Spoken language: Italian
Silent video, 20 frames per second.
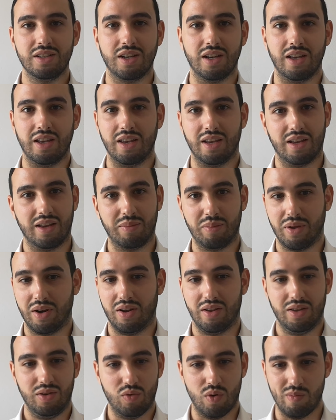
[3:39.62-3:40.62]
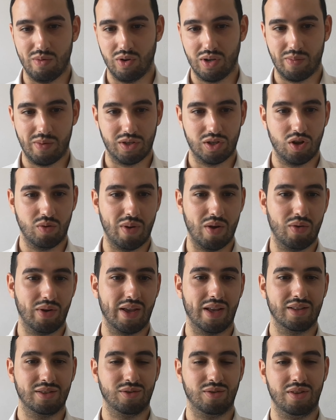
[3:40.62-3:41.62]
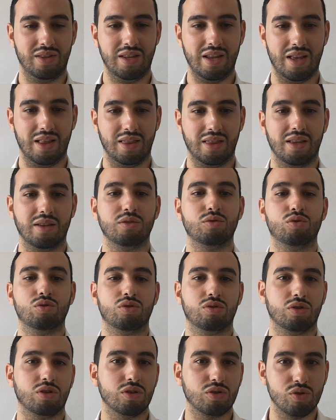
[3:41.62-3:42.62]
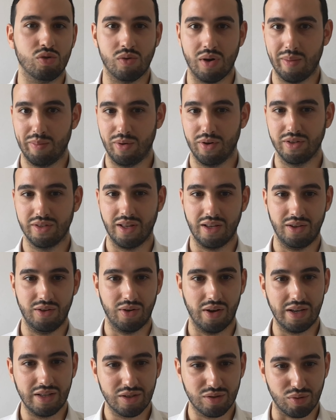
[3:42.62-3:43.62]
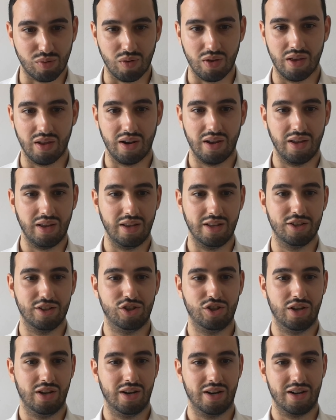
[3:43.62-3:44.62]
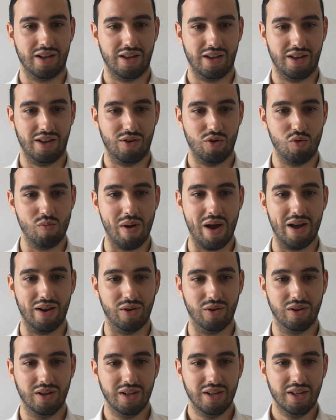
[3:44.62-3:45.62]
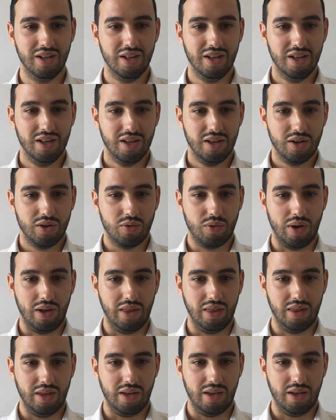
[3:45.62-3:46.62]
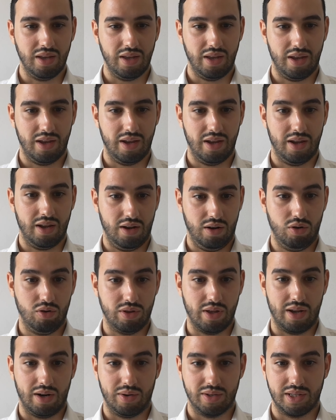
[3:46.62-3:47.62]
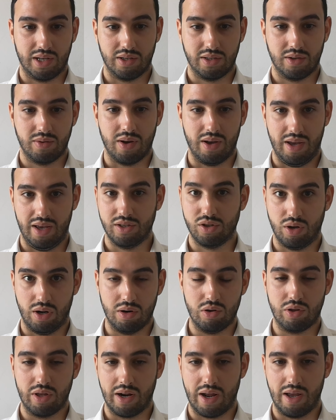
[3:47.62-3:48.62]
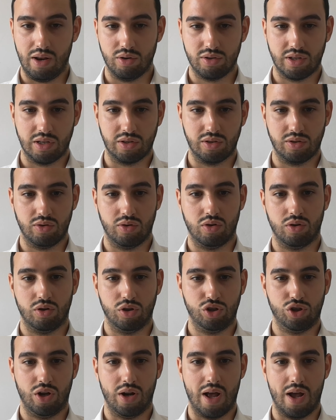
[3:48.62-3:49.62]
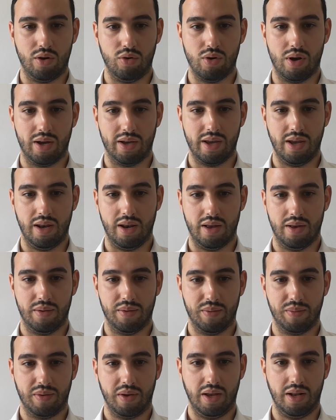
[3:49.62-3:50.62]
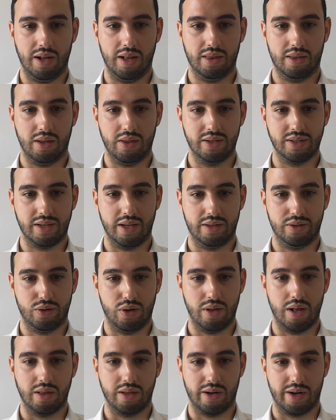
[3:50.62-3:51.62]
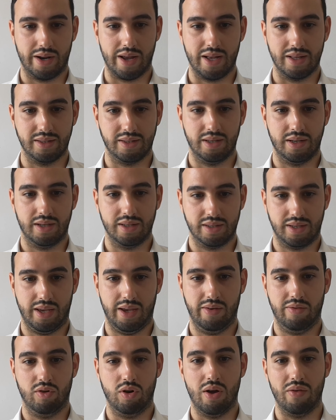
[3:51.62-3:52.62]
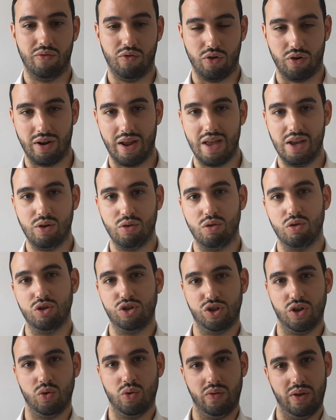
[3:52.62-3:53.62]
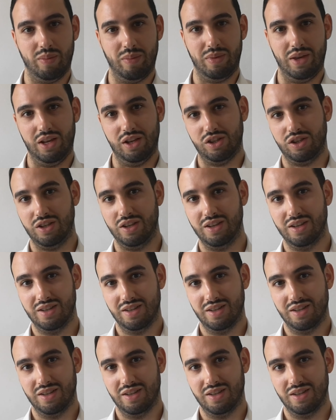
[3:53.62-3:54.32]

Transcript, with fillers: cioè, che però gli uomini non capiscono mai un cazzo di niente, giusto? Cioè, sono qua apposta io a istruire il genere umano. Quindi eh, notare questa cosa qua, adesso la noterai lo stesso scenario anche in, in altre descrizioni di altre ragazze che scrivono ah, vorrei conoscere nuovi amici.